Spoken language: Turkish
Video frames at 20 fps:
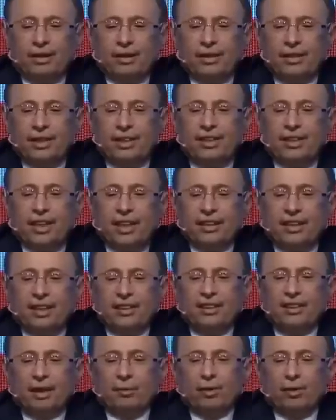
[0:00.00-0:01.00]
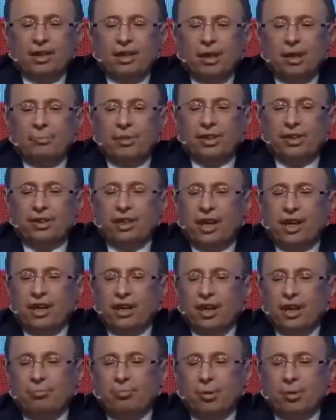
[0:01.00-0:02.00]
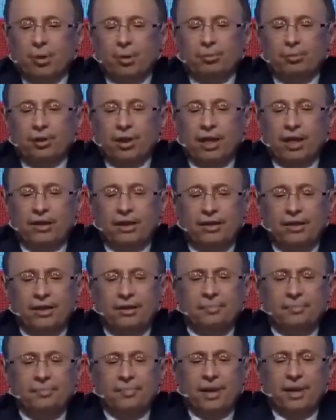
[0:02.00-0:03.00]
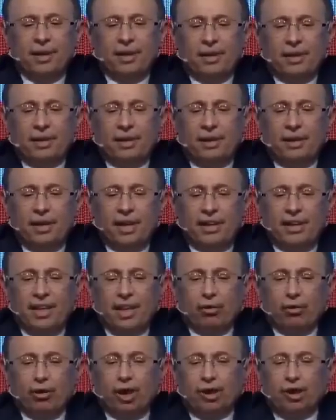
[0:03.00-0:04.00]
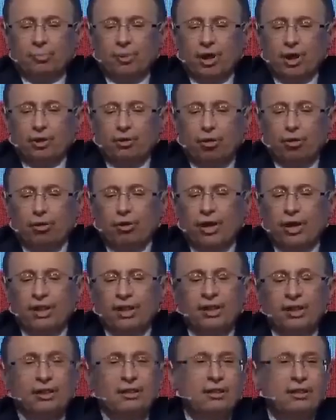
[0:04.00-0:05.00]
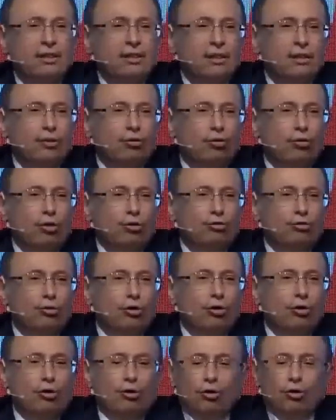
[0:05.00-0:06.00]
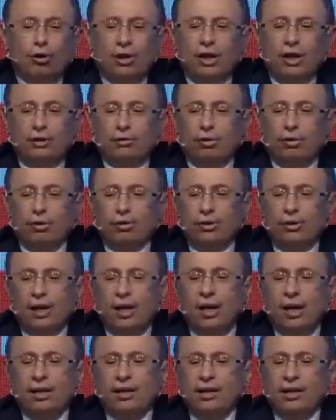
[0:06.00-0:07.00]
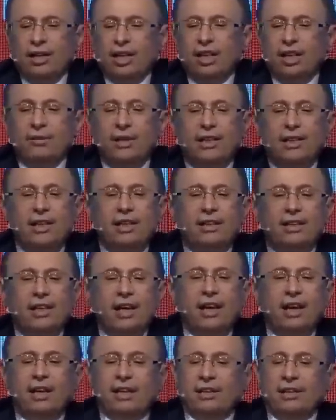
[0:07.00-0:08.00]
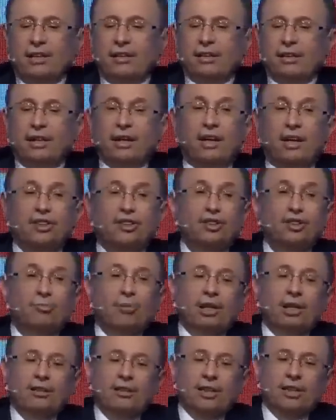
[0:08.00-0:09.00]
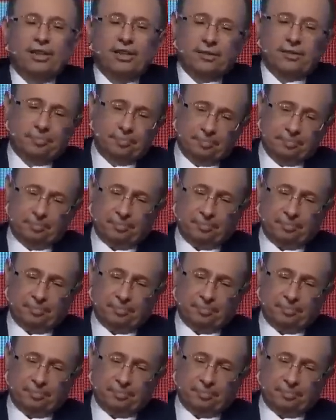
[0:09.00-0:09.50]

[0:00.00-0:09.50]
Sizlerin adına buradan bir çağrı yapmama müsaade edin. Krediye ulaşmanın yolları kontrolü olarak da olsa ivedilikle açılmalıdır.